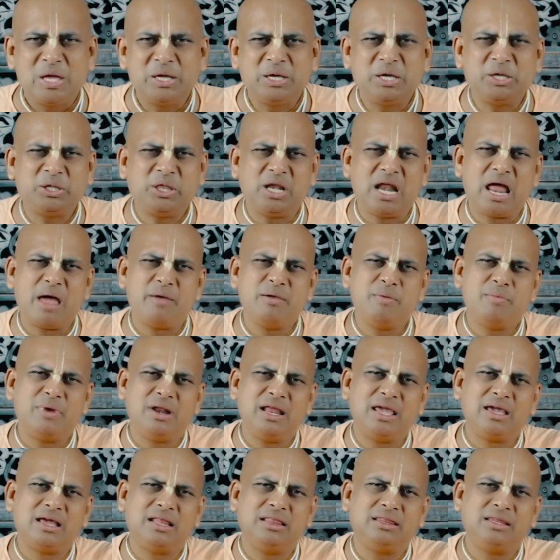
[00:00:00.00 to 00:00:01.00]
कितना भी
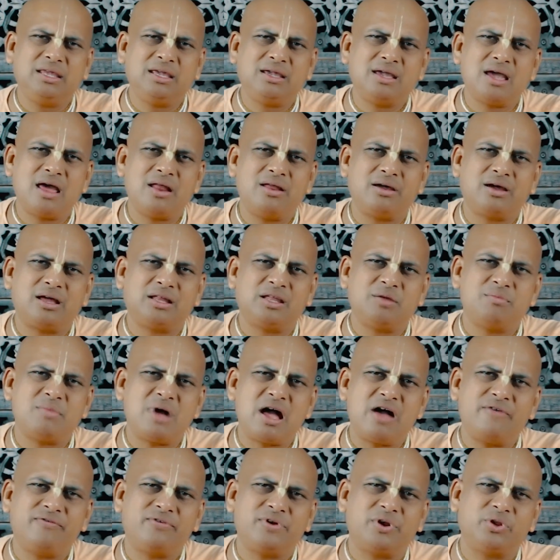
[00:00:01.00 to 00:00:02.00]
भले गलती क्या ना करते
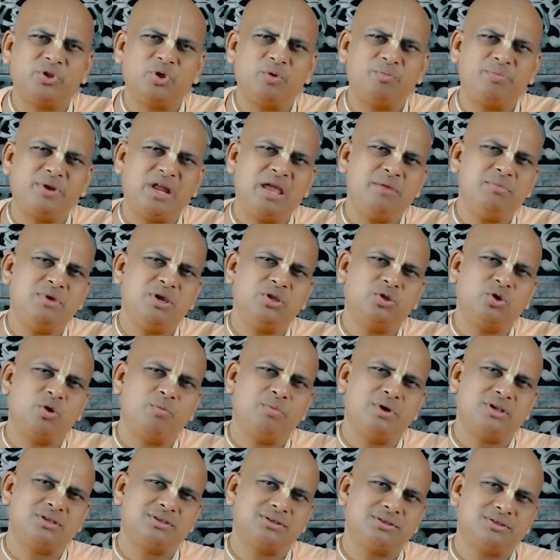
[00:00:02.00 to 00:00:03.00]
माफ़ कर दो प्रेम ही दो
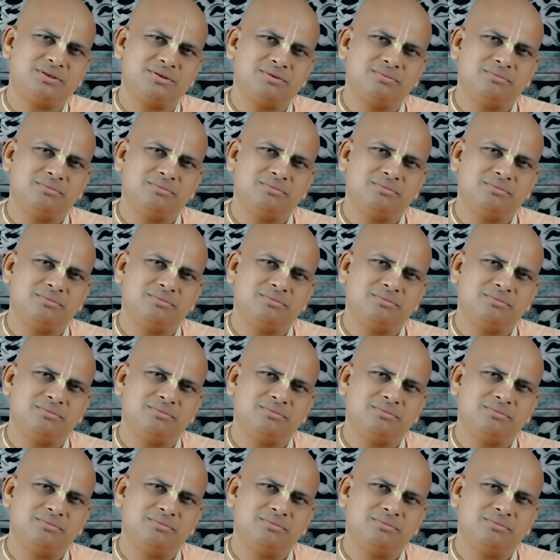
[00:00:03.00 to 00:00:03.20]
बस